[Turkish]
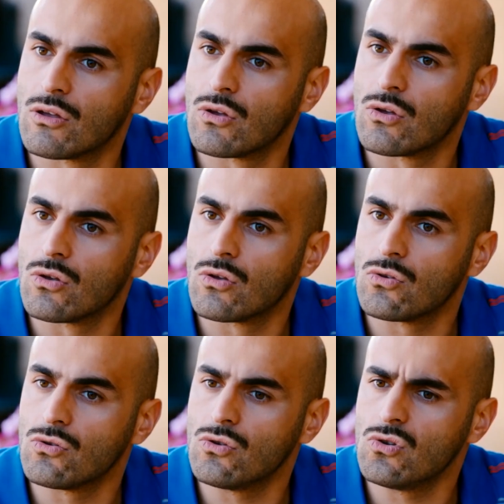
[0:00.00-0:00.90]
Geçerken
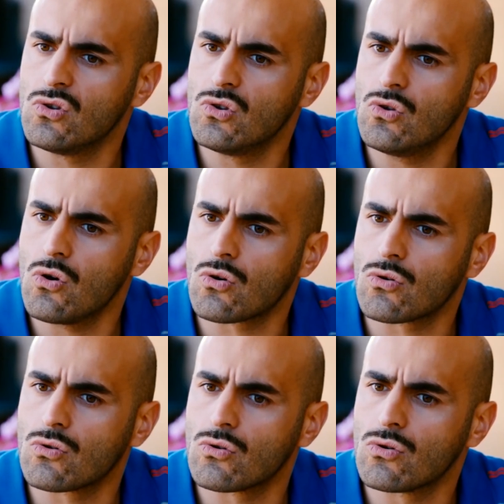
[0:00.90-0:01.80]
bırakayım mı seni de? Yok.
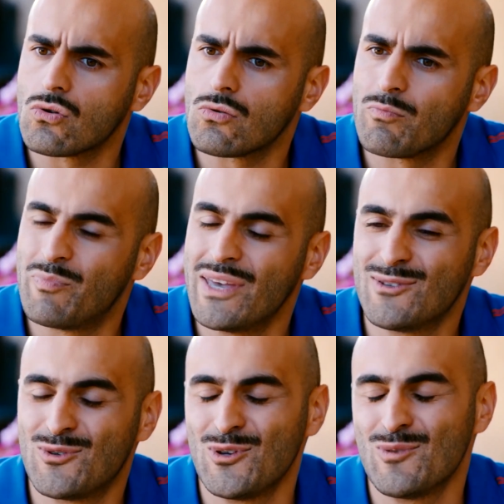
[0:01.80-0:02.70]
e,
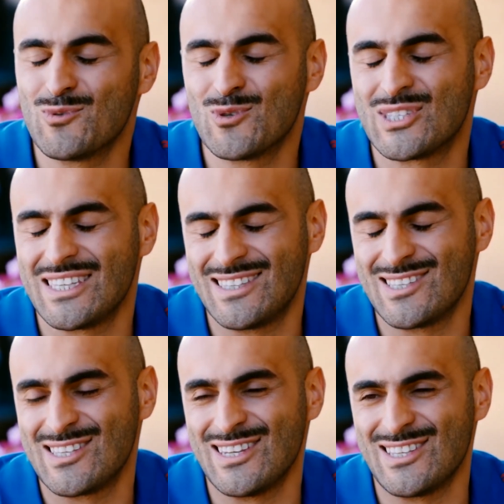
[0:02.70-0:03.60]
ben düğünümüzün
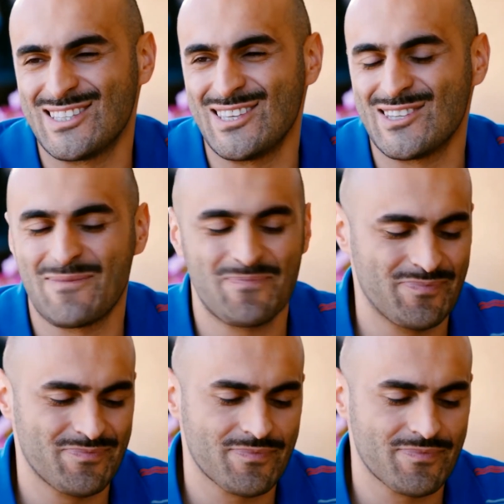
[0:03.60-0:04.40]
CD'sini izleyeceğim.